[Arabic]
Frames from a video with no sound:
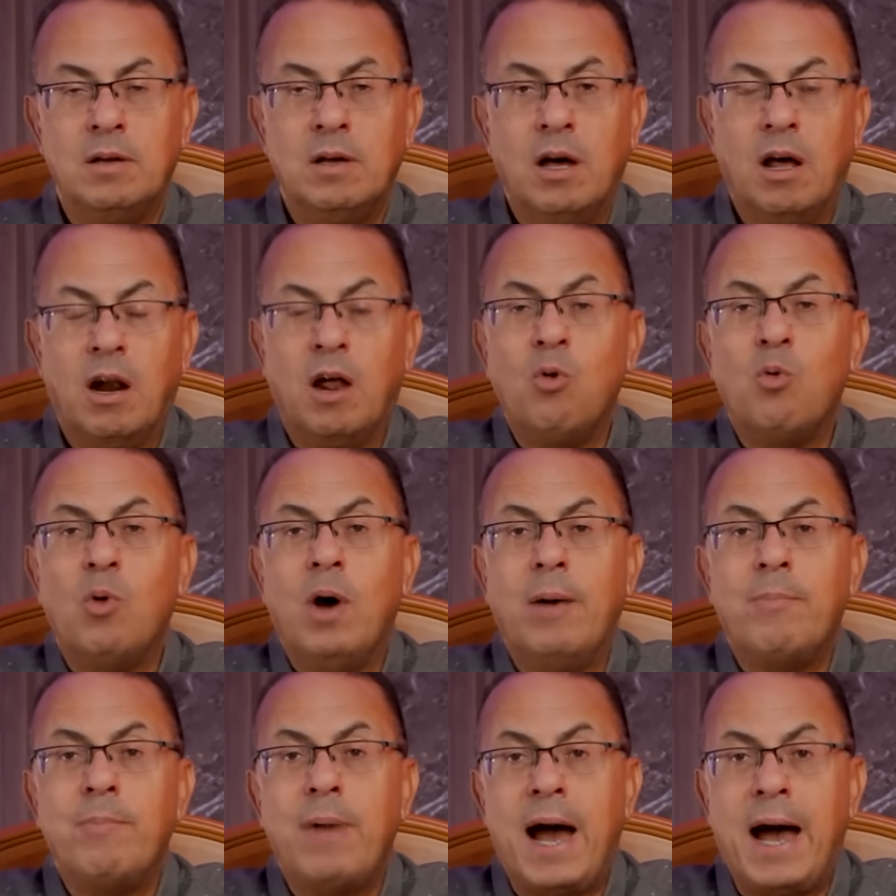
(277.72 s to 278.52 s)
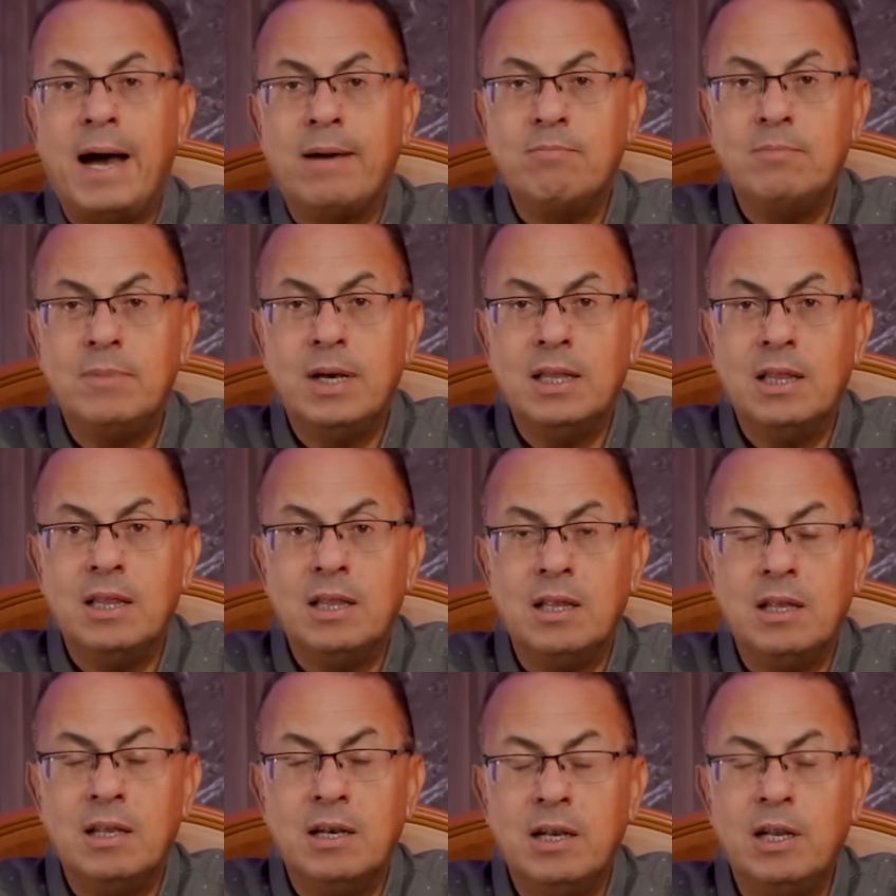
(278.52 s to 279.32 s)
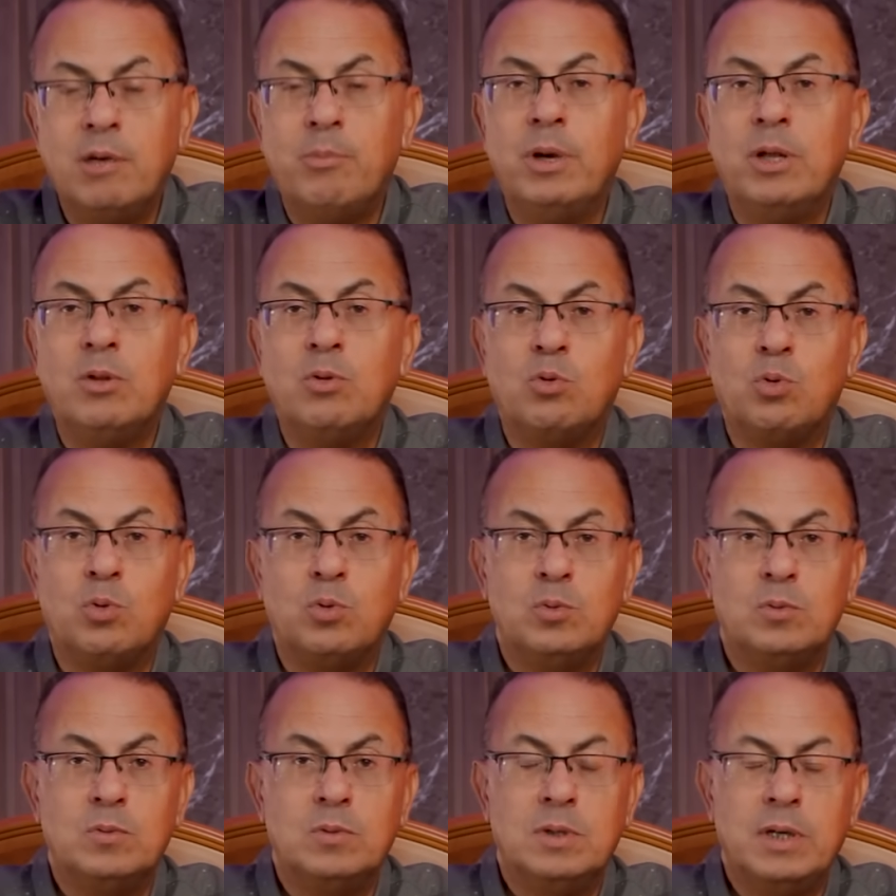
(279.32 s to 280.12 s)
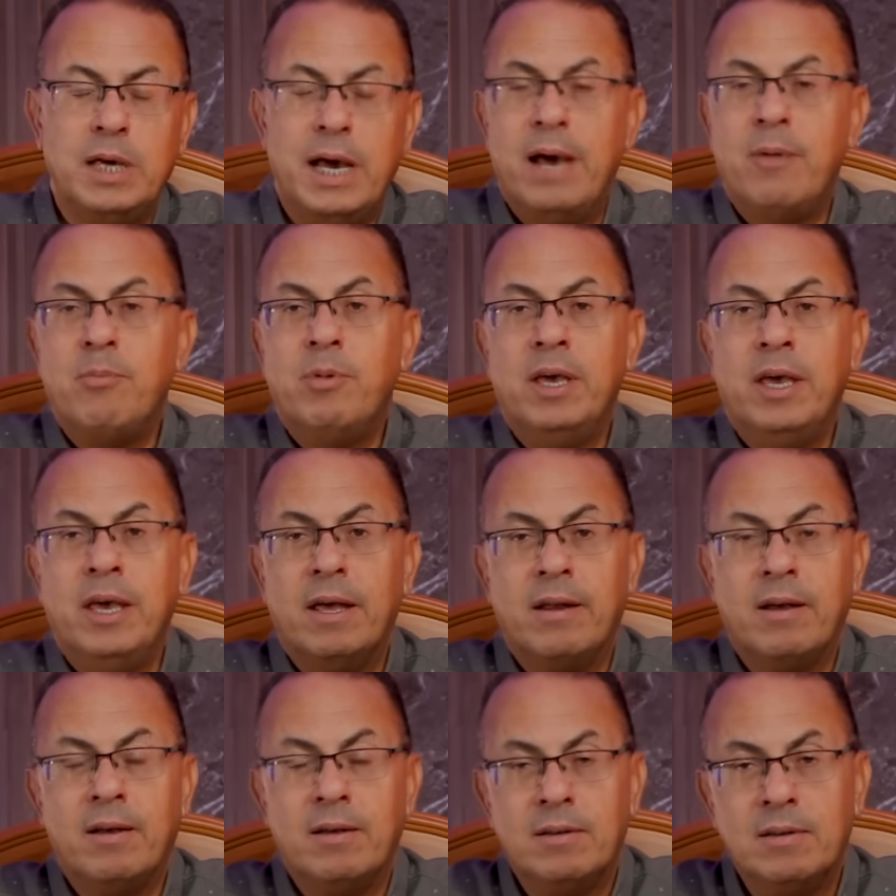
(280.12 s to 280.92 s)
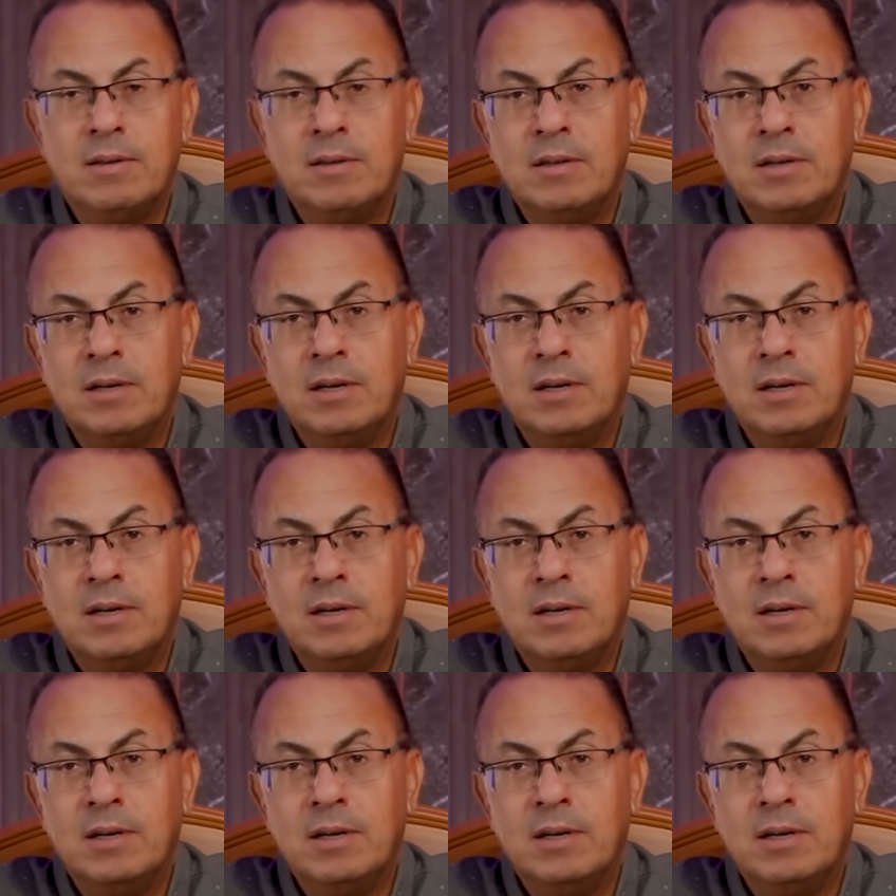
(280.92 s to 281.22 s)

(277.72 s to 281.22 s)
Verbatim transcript: روح محمد لبنته يا امير